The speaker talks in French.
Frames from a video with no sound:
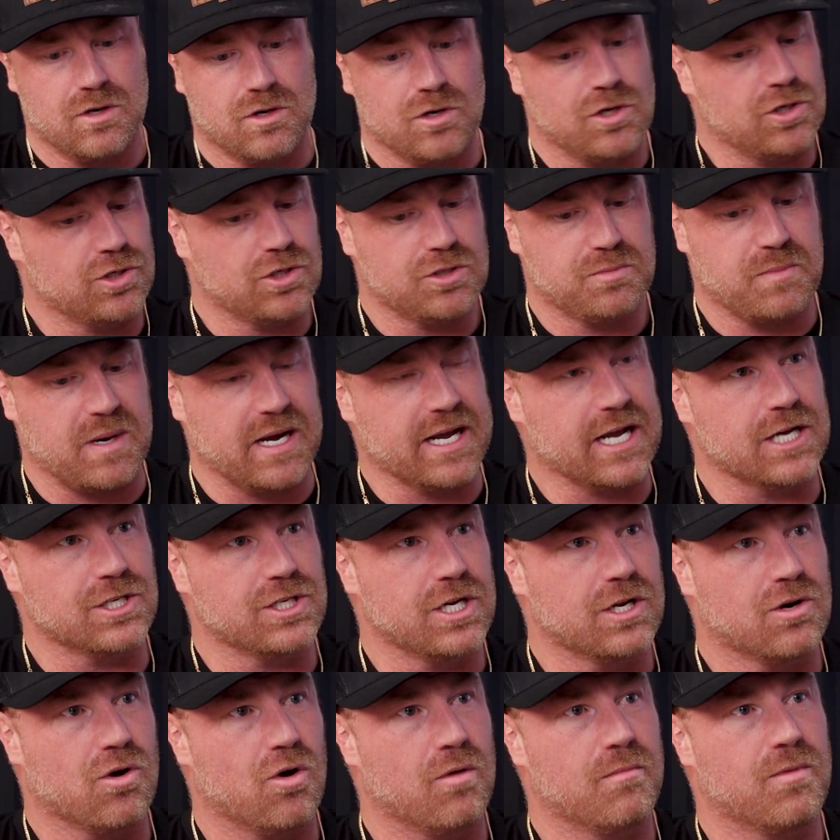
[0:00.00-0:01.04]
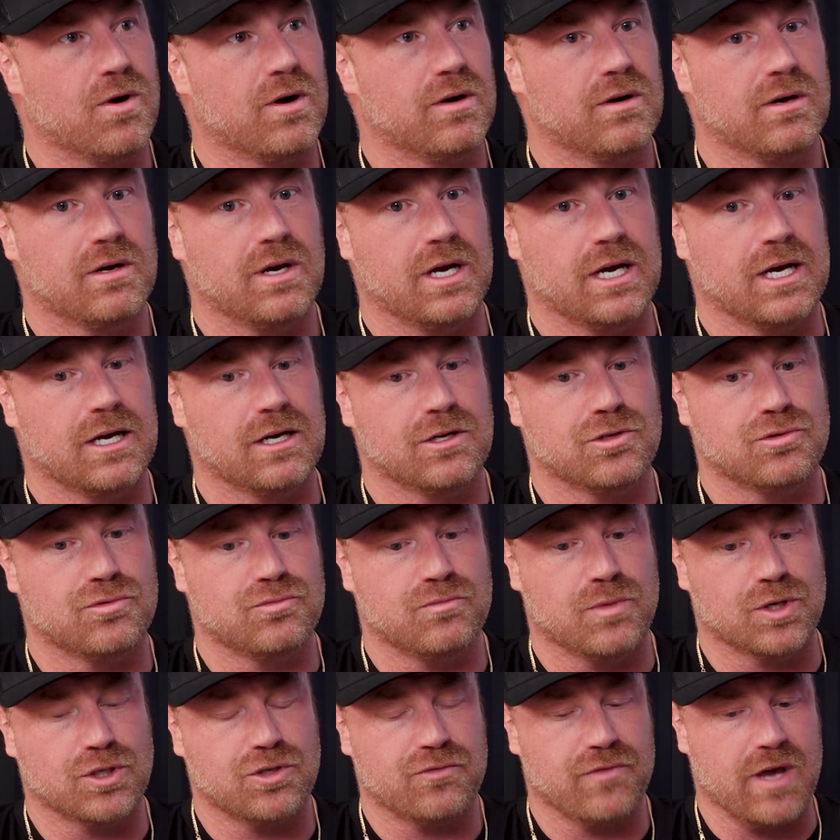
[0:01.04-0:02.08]
On n'a juste pas engagé le combat. Euh,
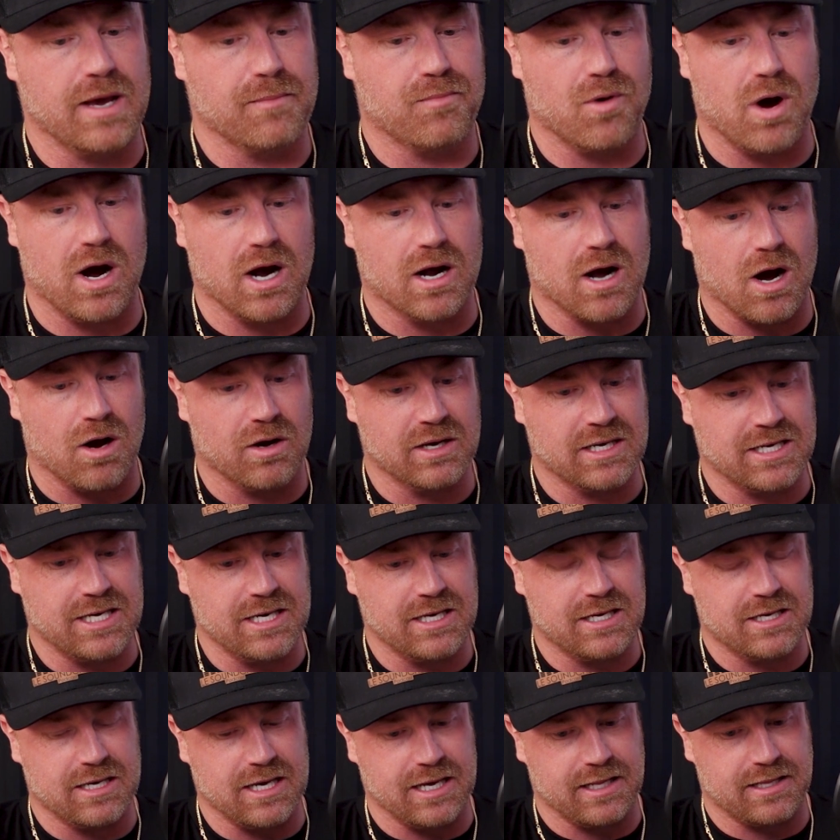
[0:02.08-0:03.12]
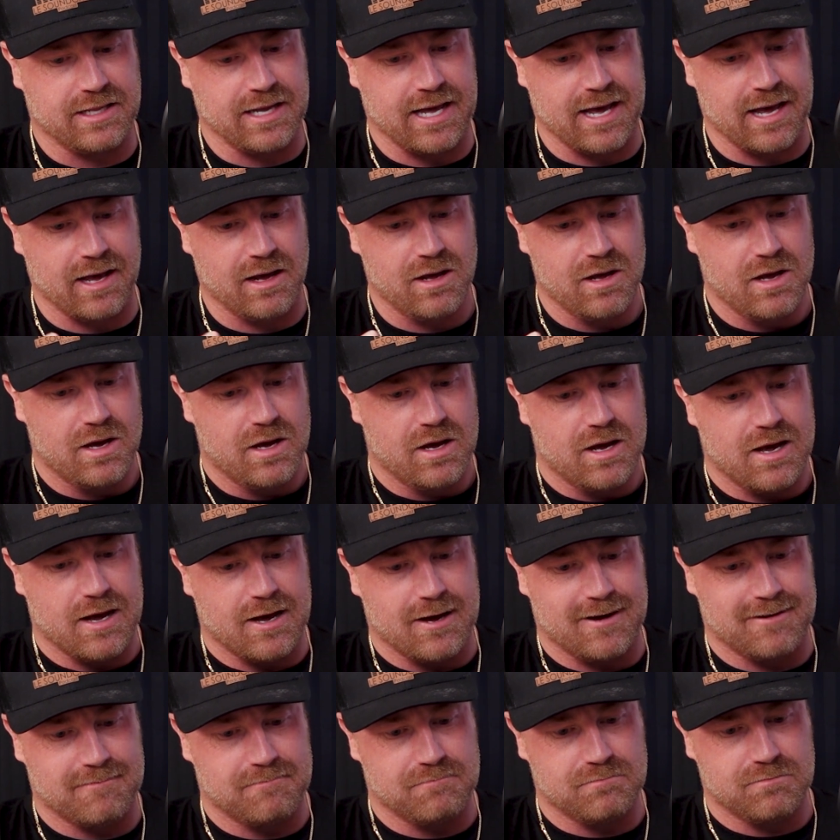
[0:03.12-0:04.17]
je ne me souviens pas encore qui, qui, était,
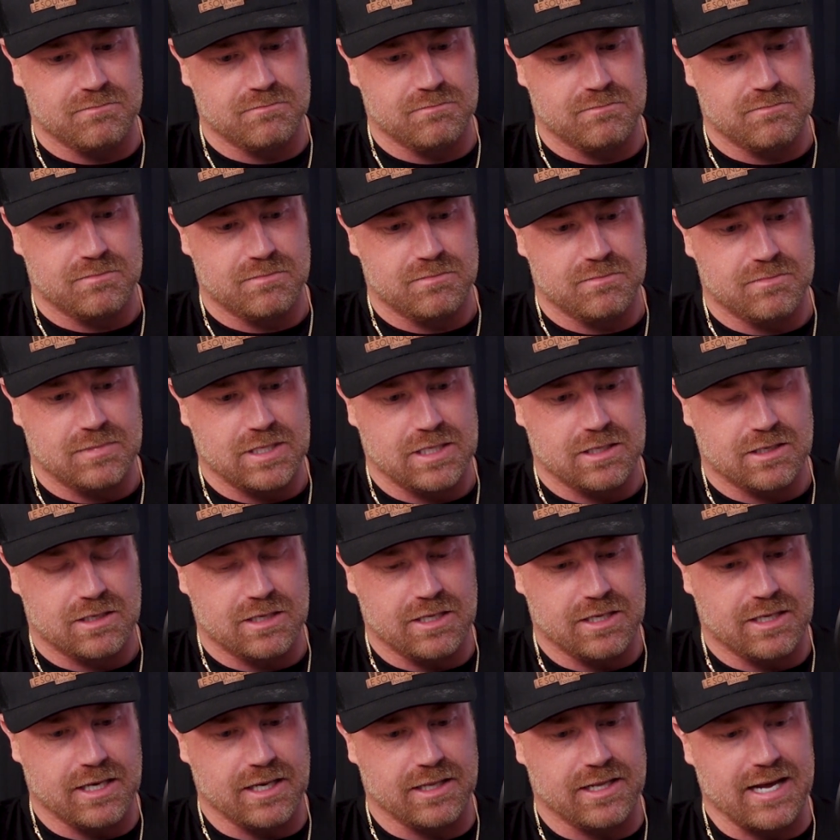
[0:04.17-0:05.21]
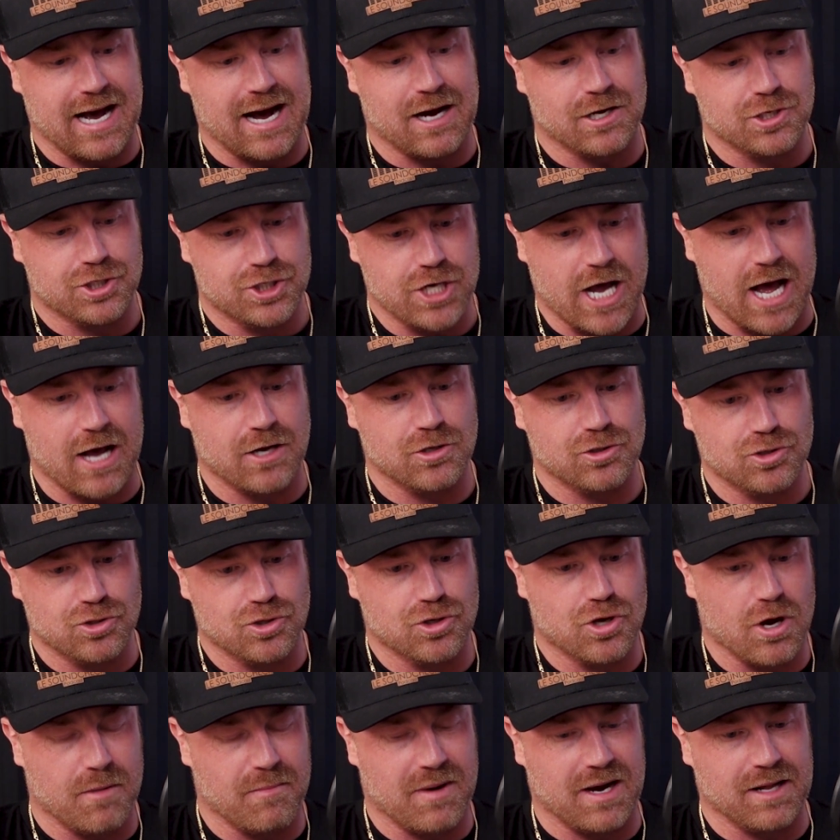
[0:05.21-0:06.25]
qui, était en charge
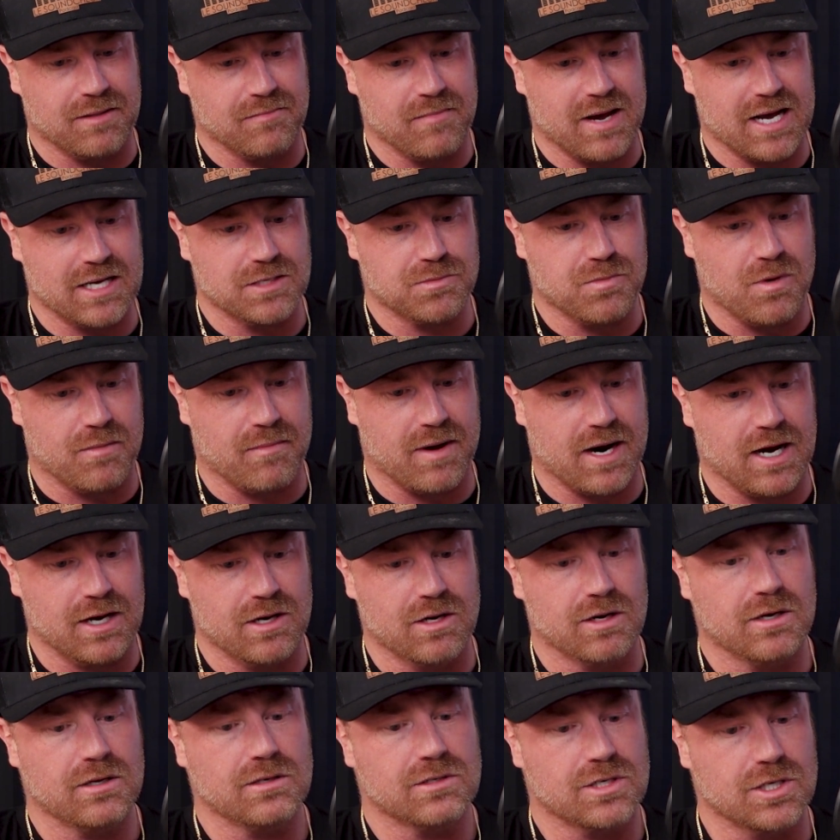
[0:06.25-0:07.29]
du commandement à ce moment-là.